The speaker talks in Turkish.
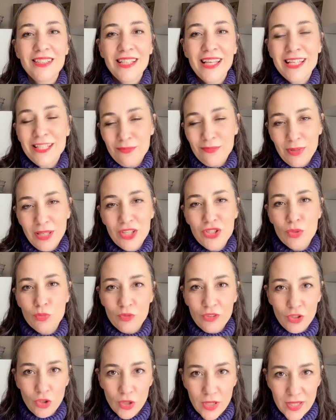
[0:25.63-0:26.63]
etmek için bu
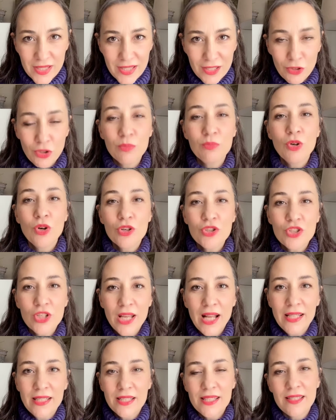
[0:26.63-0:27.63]
videoyu hazırlıyorum. Hoş
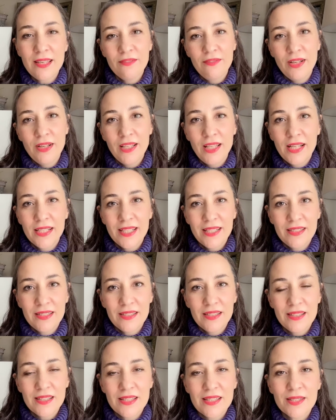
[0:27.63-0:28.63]
geldiniz, sefalar
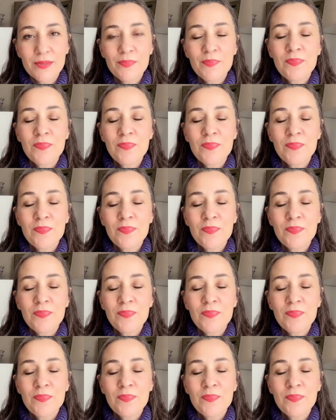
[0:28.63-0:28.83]
getirdiniz.